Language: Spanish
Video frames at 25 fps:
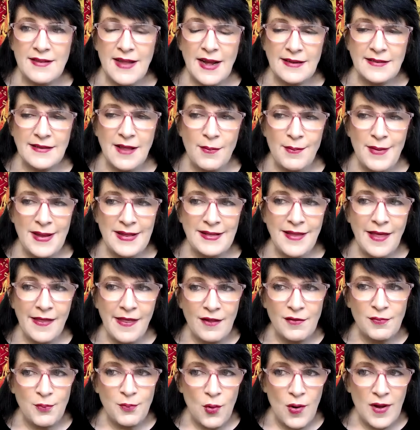
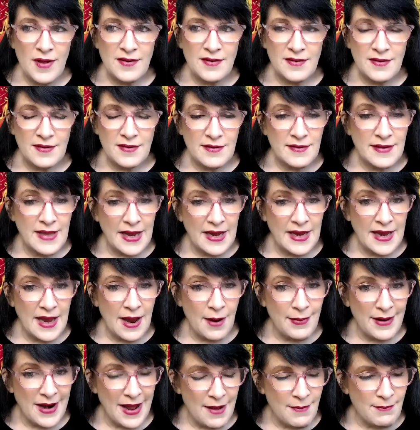Exactamente después
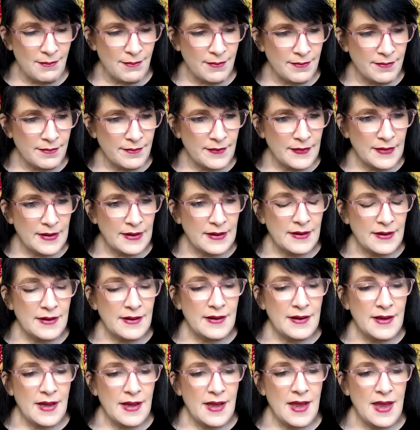de que Abraham
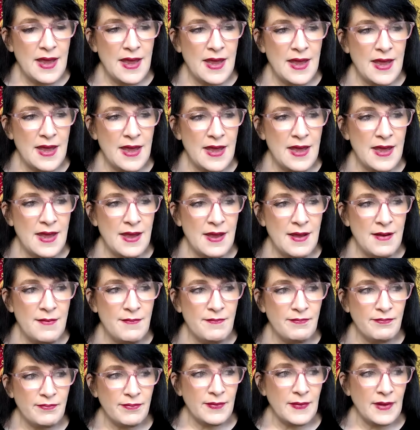
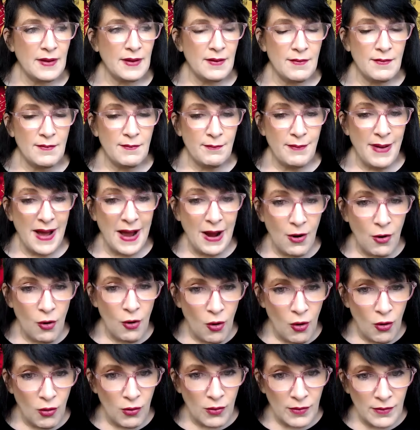eh,
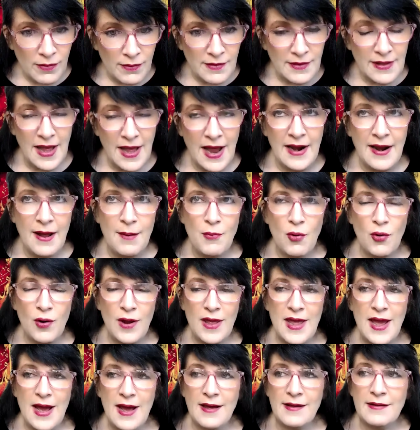bajó de Ara
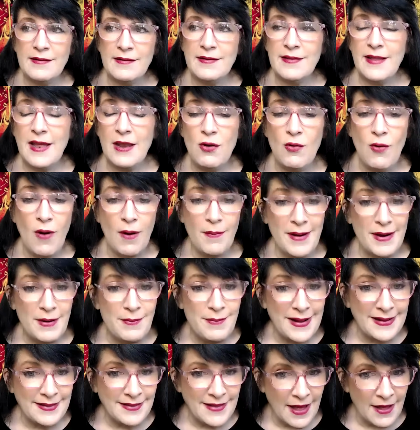Moría de no
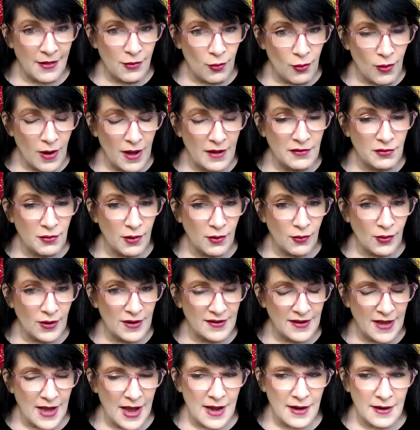haber matado a su
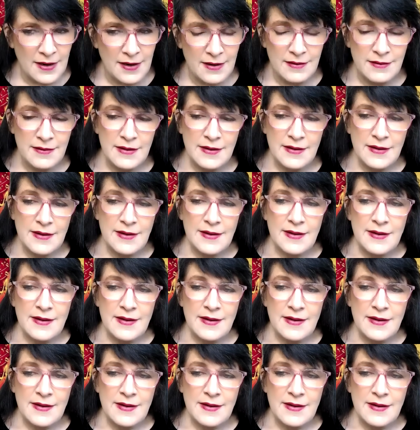hijo Isaac,